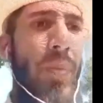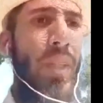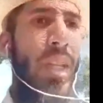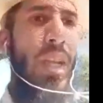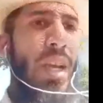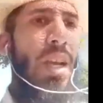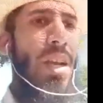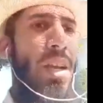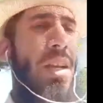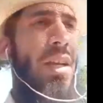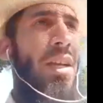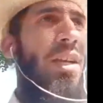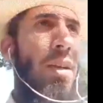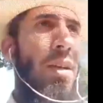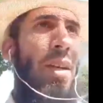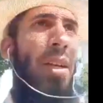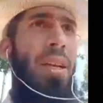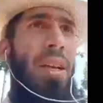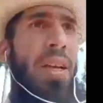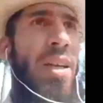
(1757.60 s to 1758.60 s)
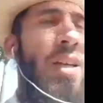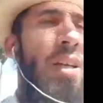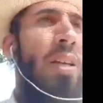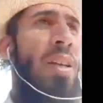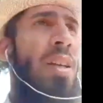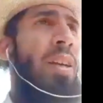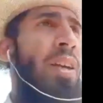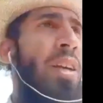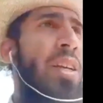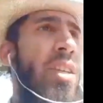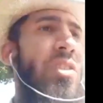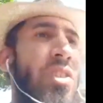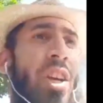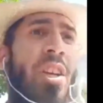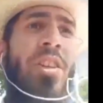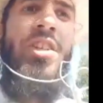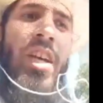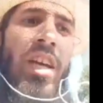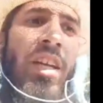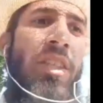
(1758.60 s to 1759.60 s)
e,
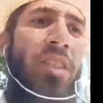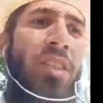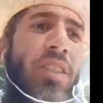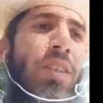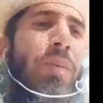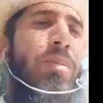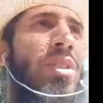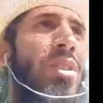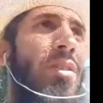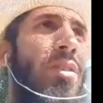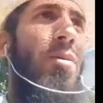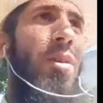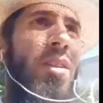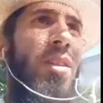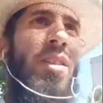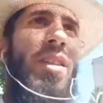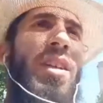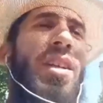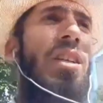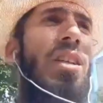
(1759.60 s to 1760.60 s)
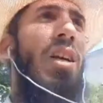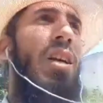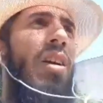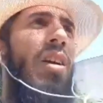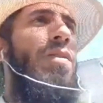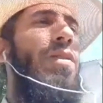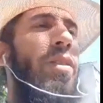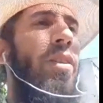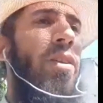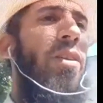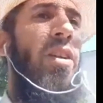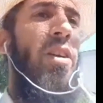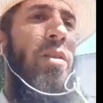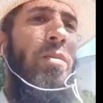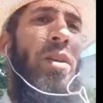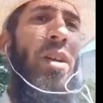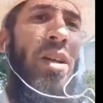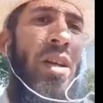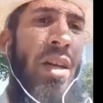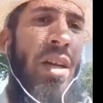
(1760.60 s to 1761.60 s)
Czeczeni na przykład, tak, wzorem
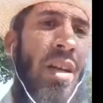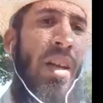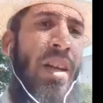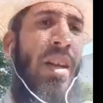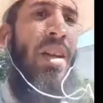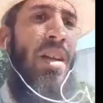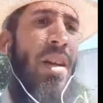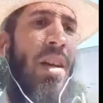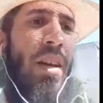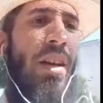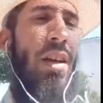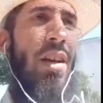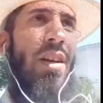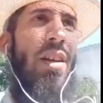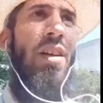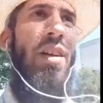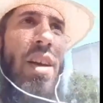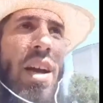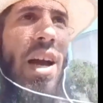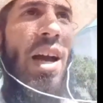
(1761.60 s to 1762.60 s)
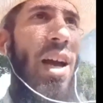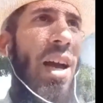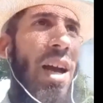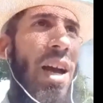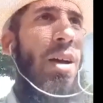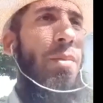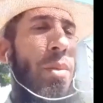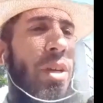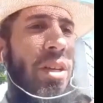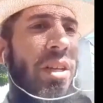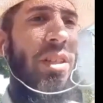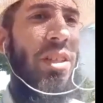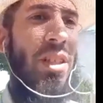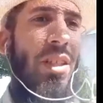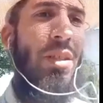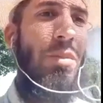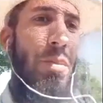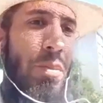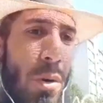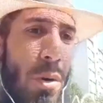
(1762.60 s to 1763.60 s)
e,
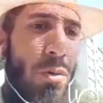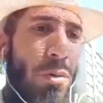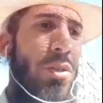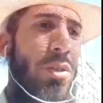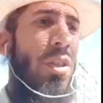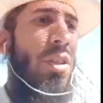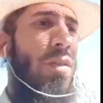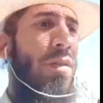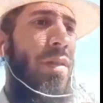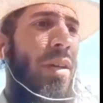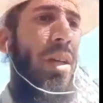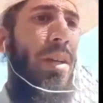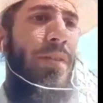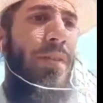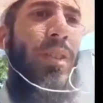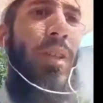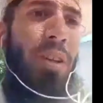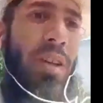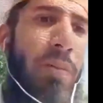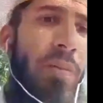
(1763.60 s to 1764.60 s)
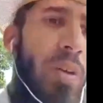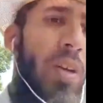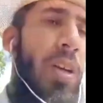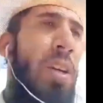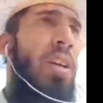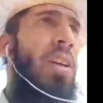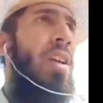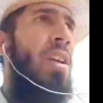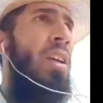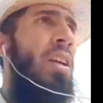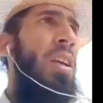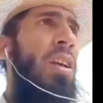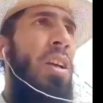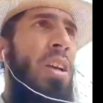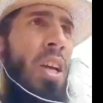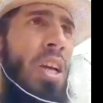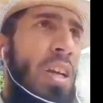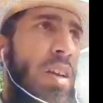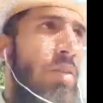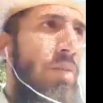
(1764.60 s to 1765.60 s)
Ameryki Południowej, wzorem
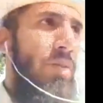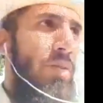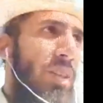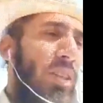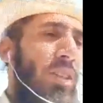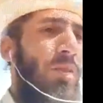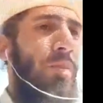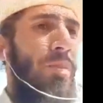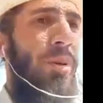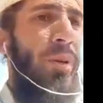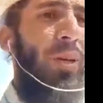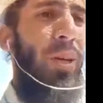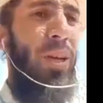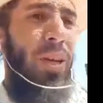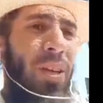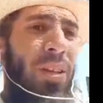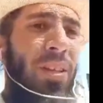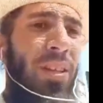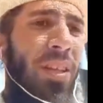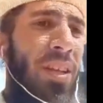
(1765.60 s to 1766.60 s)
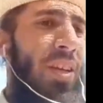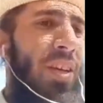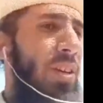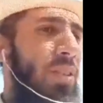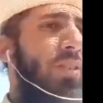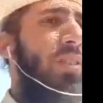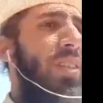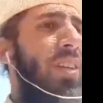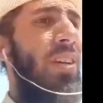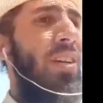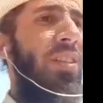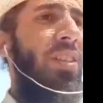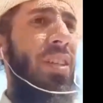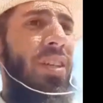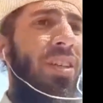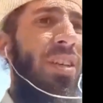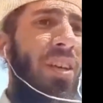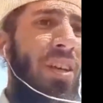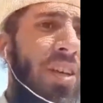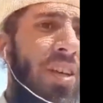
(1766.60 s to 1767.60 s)
wysp na oceanie,
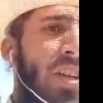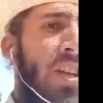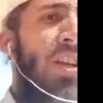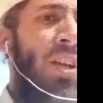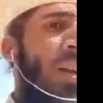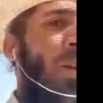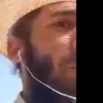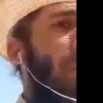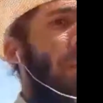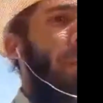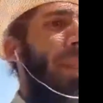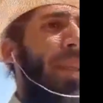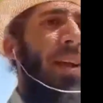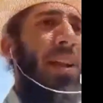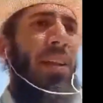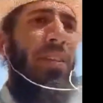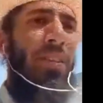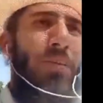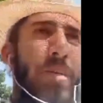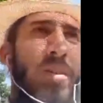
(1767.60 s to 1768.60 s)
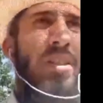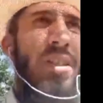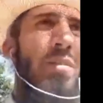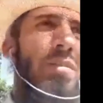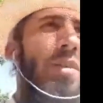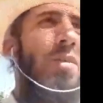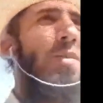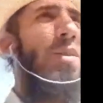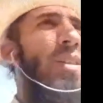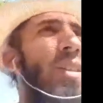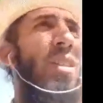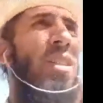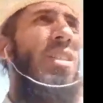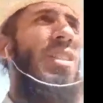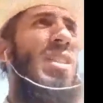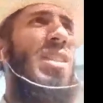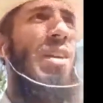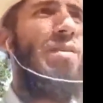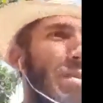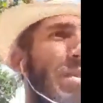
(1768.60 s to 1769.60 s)
ale to my nie mamy iść
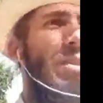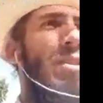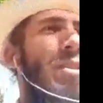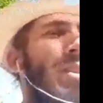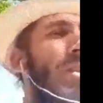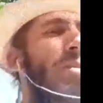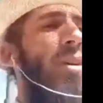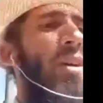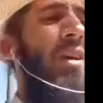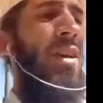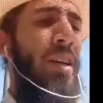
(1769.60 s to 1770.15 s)
za wzorem.